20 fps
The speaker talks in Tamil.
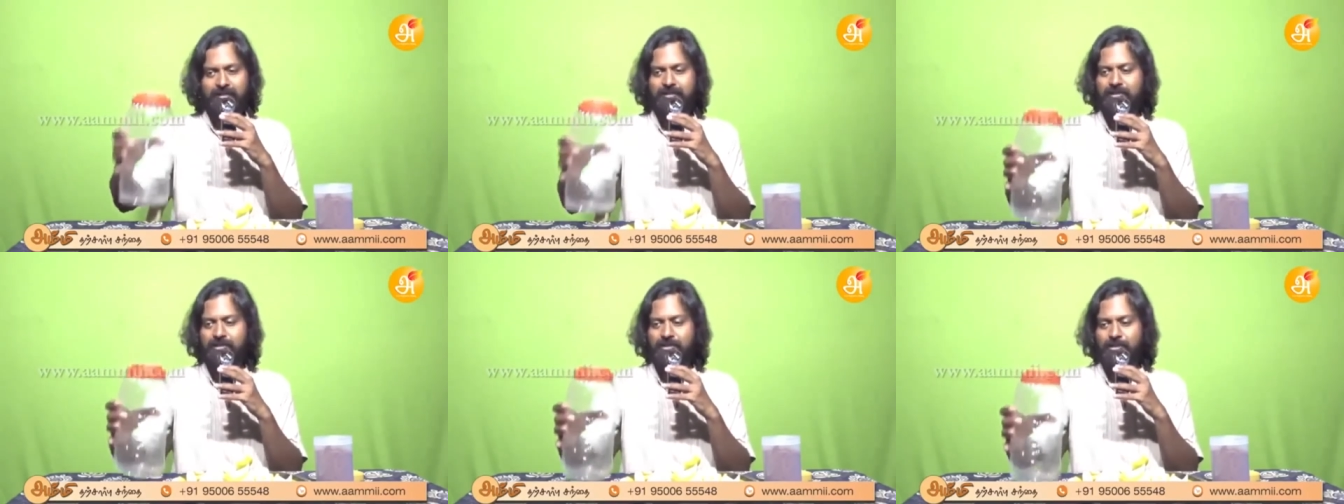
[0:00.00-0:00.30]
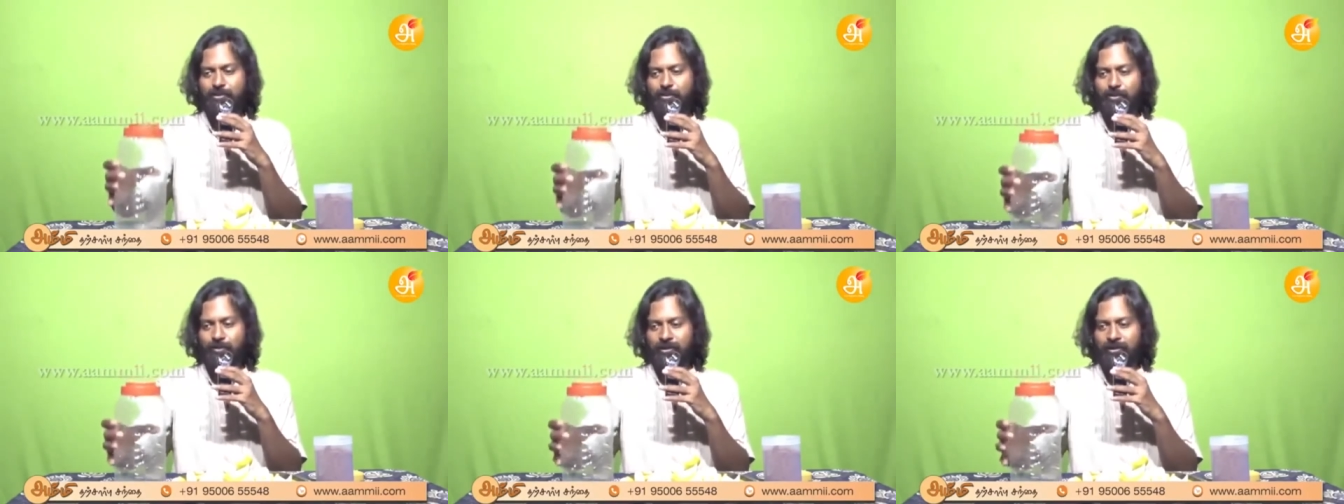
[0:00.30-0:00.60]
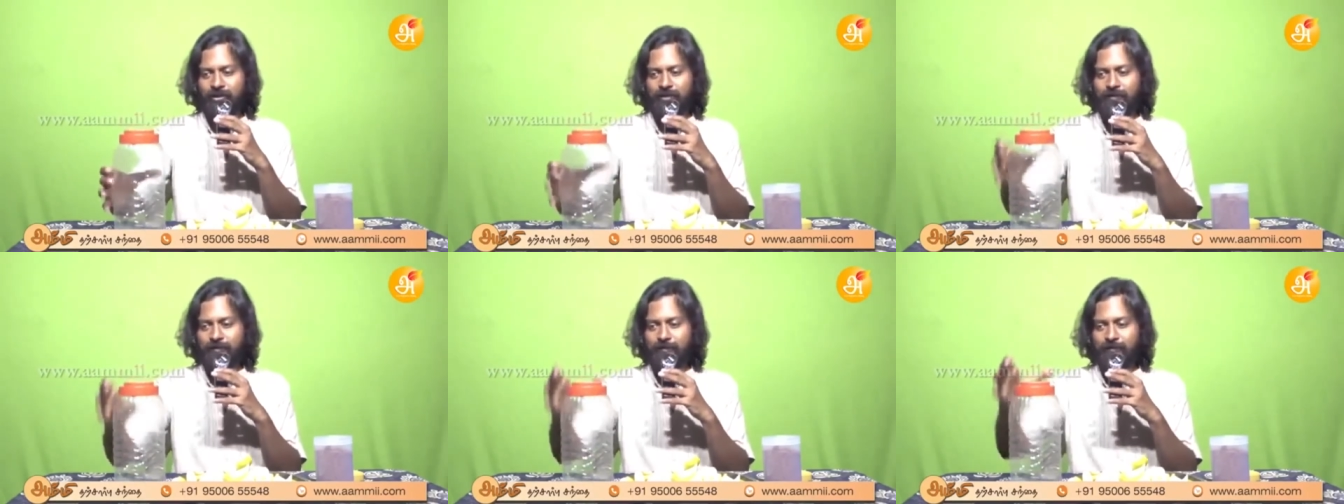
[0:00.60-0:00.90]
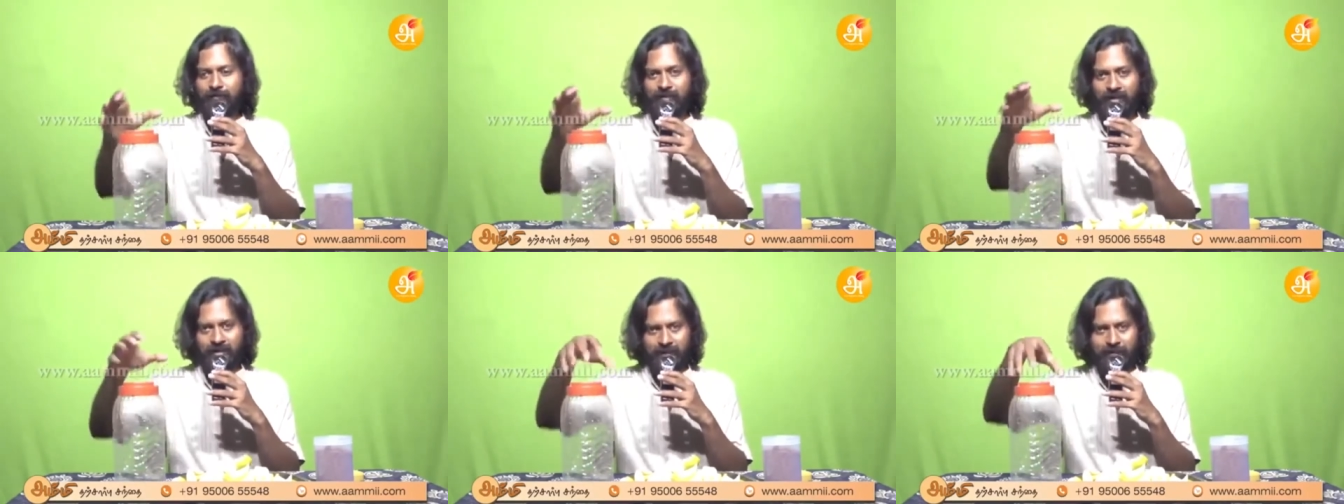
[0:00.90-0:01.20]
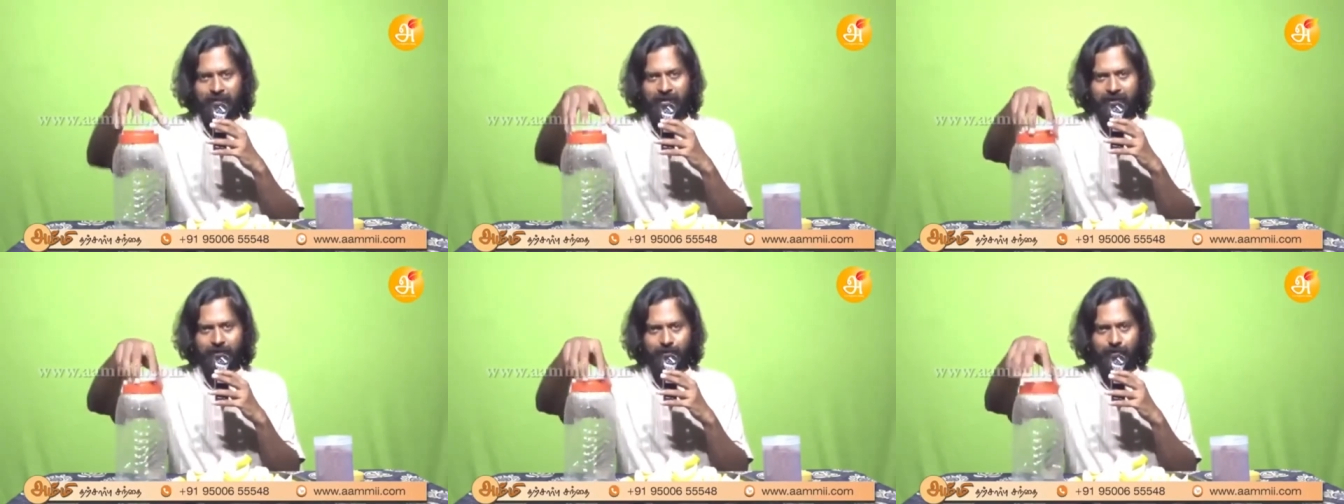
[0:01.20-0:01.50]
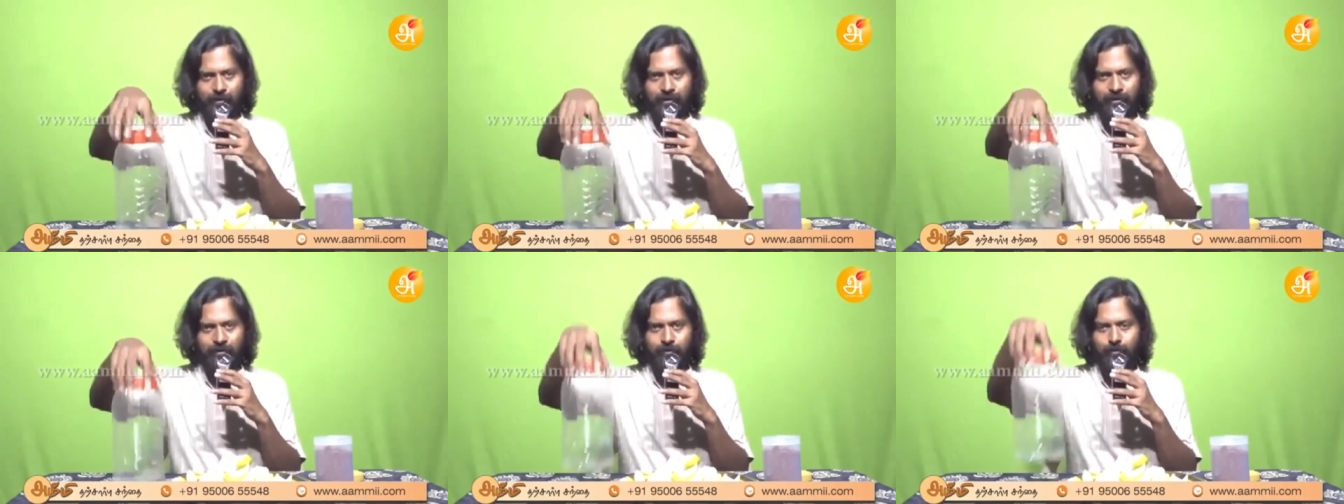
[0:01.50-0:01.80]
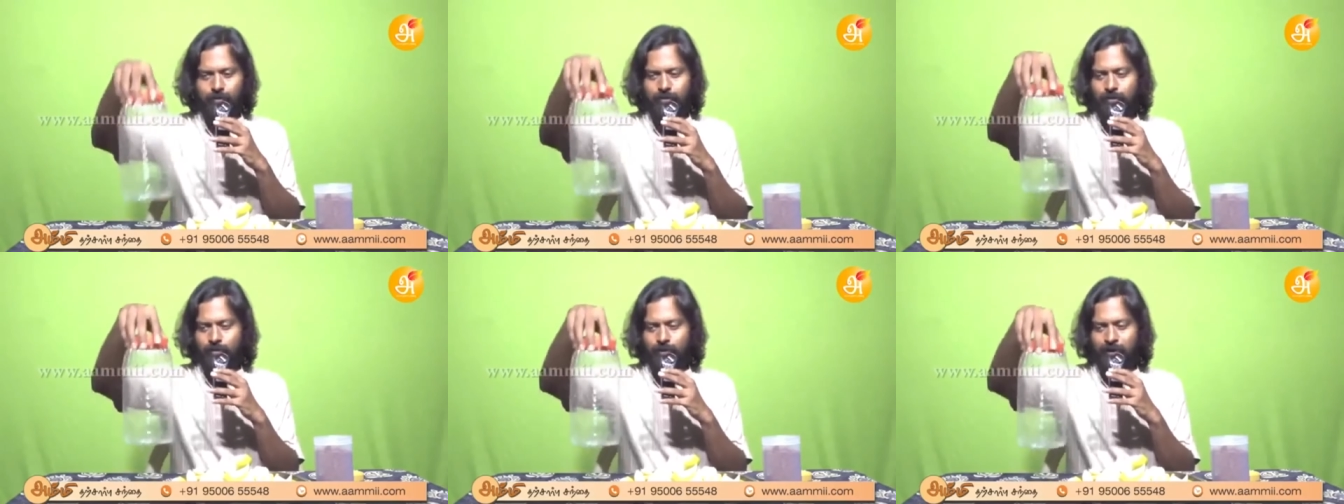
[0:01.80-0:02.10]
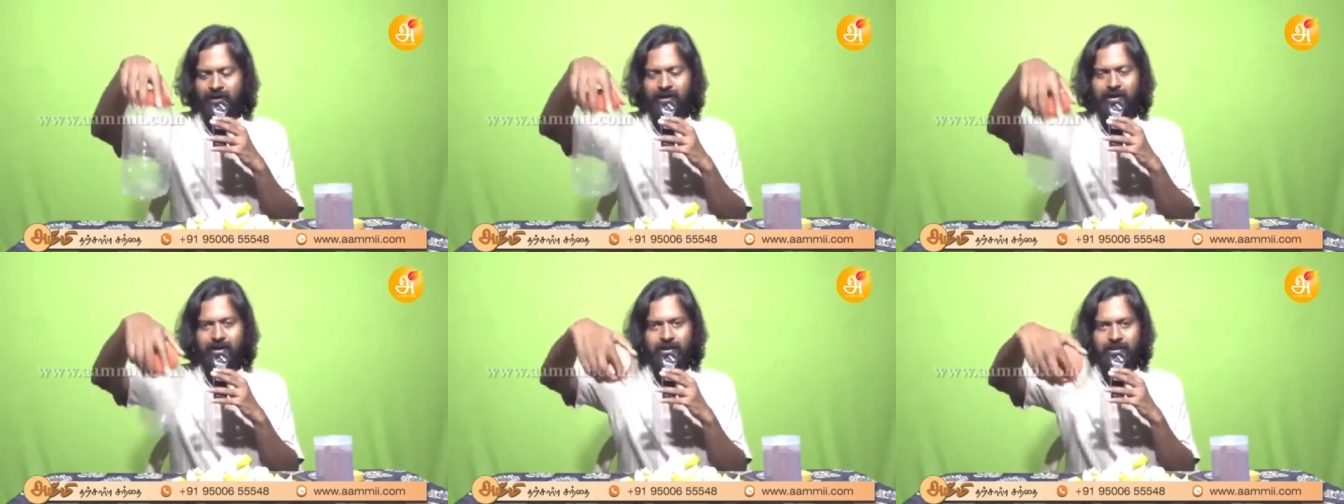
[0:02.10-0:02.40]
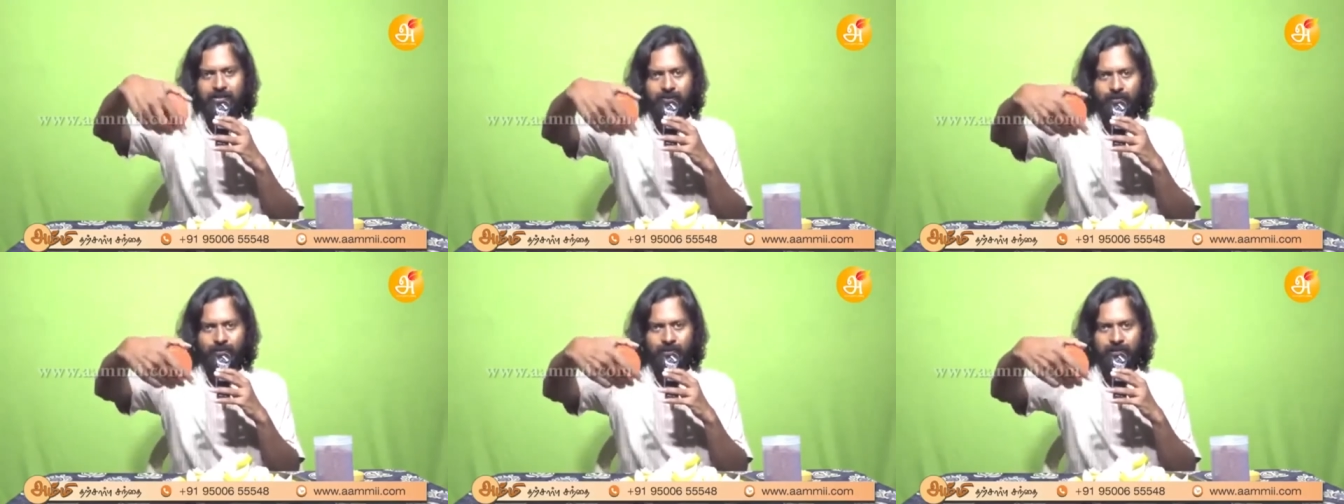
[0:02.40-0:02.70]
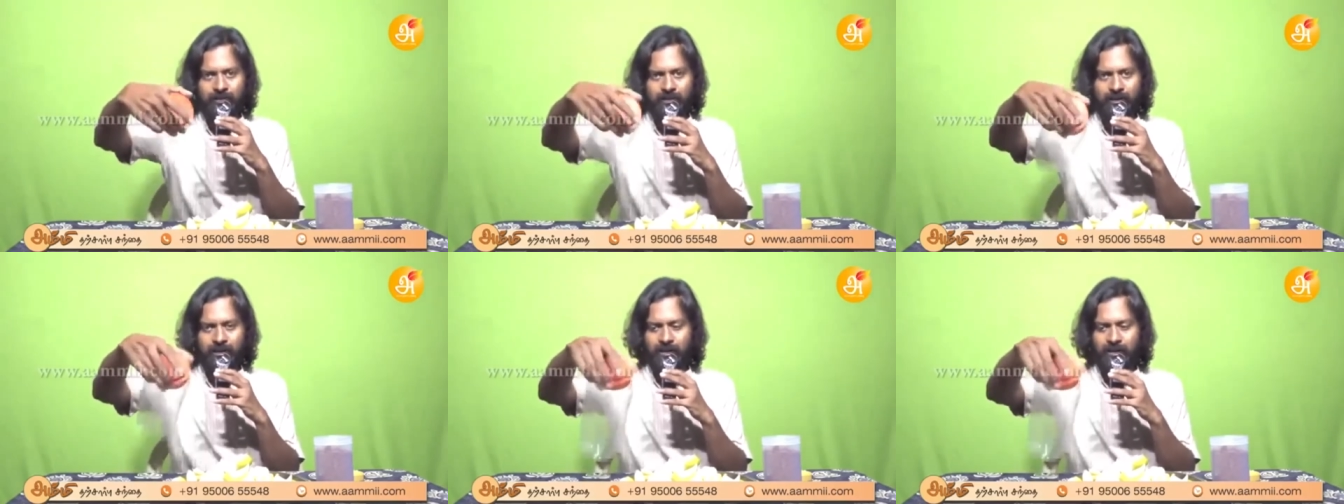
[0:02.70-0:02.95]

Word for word: செஞ்சிட்டோன்னா இந்த மாதிரி ஒரு வைடான ஒரு